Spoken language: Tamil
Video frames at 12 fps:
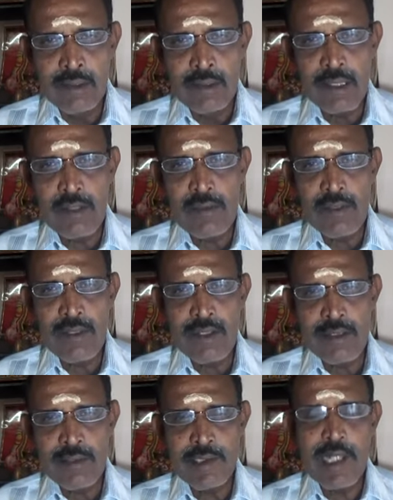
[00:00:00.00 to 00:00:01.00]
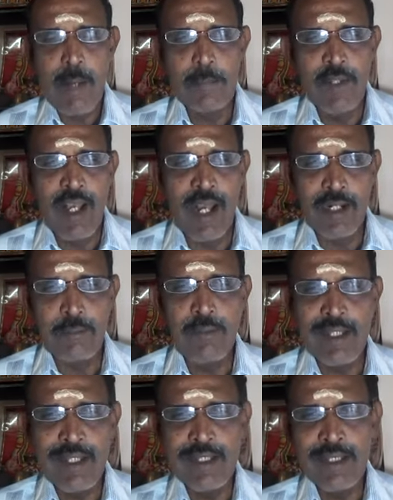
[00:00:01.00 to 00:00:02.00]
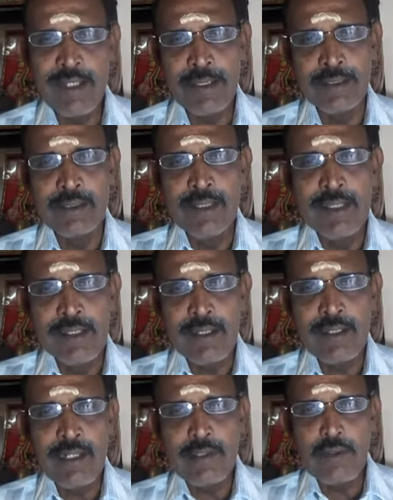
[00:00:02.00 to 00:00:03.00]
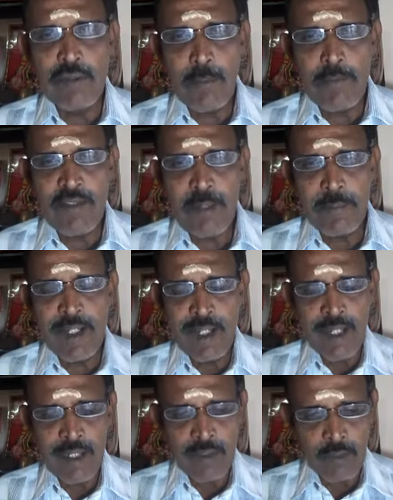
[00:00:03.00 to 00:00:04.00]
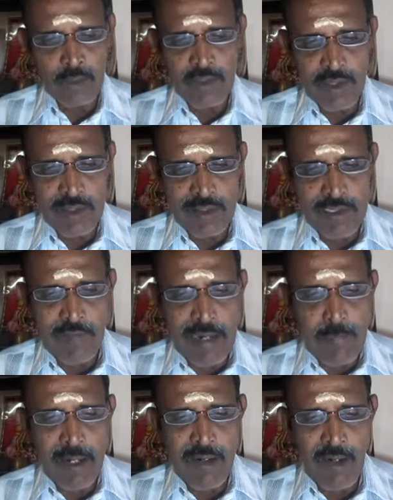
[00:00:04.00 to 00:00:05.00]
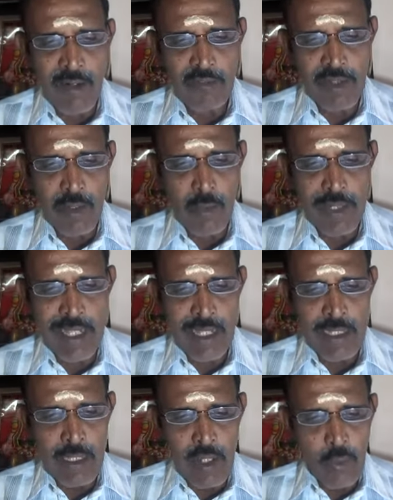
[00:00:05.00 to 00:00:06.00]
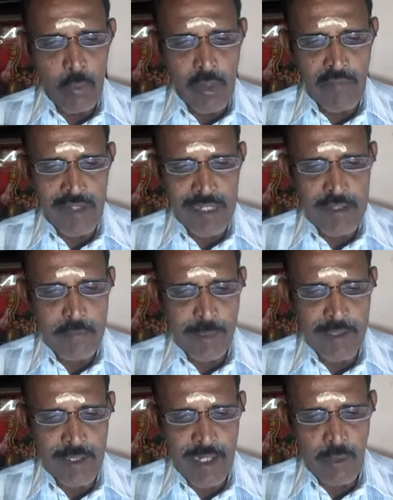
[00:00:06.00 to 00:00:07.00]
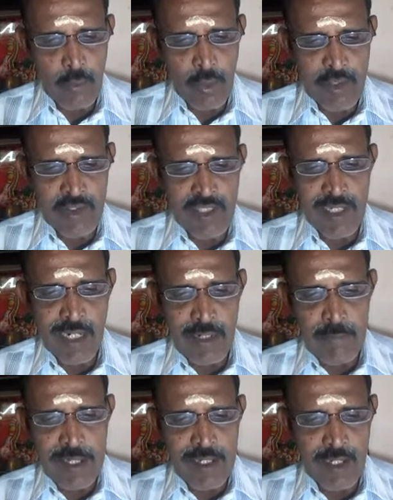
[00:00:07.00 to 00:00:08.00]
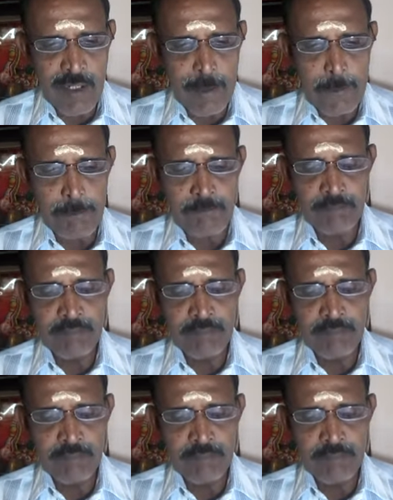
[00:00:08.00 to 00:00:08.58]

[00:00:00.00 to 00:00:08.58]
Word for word: அதாவது வந்து சாப்பிட்டு காட்ட முடியாது இருந்தாலும் துவர்ப்பு சாப்பிட்டிங்கன்னா கொஞ்சம் அந்த செவ்வாய் பகவானால் வரக்கூடிய ஒரு வீக்னஸ் பாயிண்ட் எல்லாம் குறைஞ்சி நல்லபடி நடக்கும்